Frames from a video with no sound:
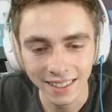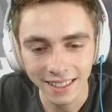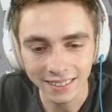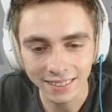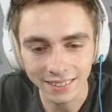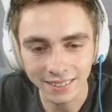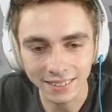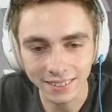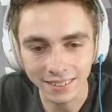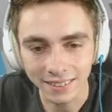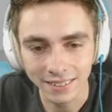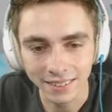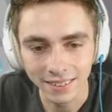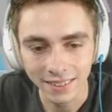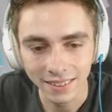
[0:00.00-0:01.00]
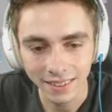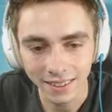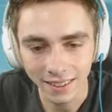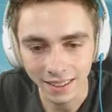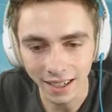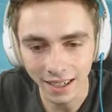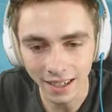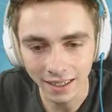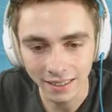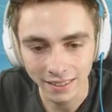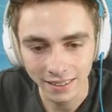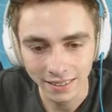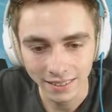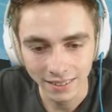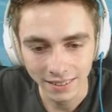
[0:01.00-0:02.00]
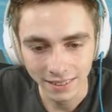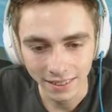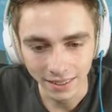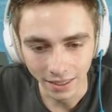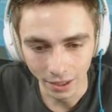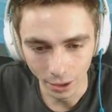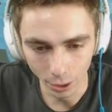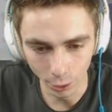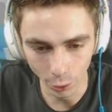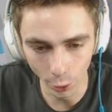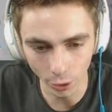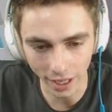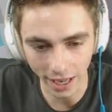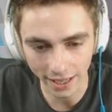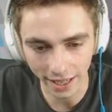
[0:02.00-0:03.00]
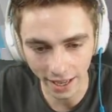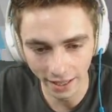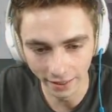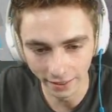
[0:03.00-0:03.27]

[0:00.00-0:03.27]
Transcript: Attends, attends, attends. Et là... Rukaken